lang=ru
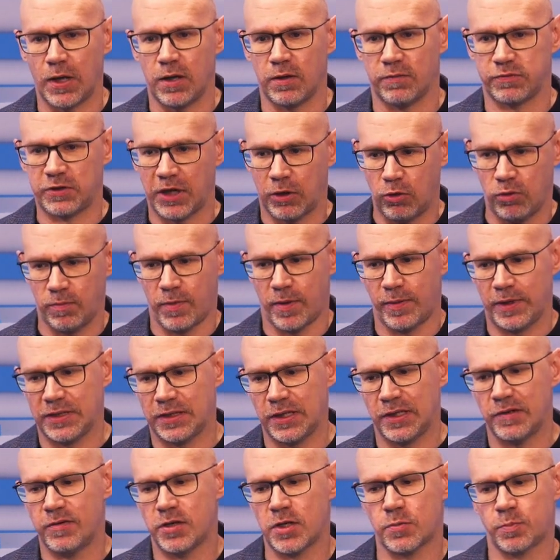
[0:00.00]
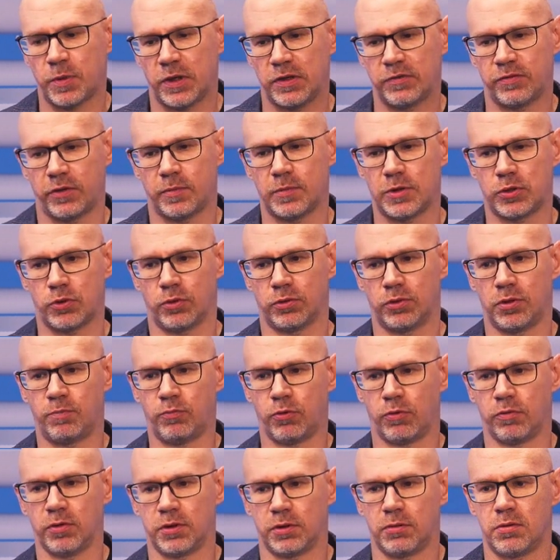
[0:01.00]
А второй момент, ты говоришь про информационный
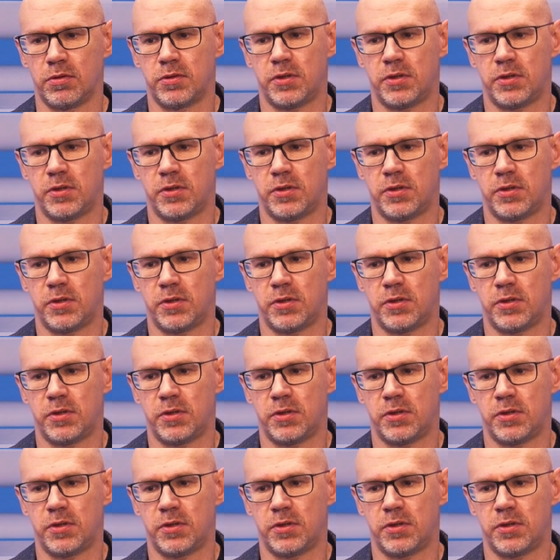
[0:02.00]
повод.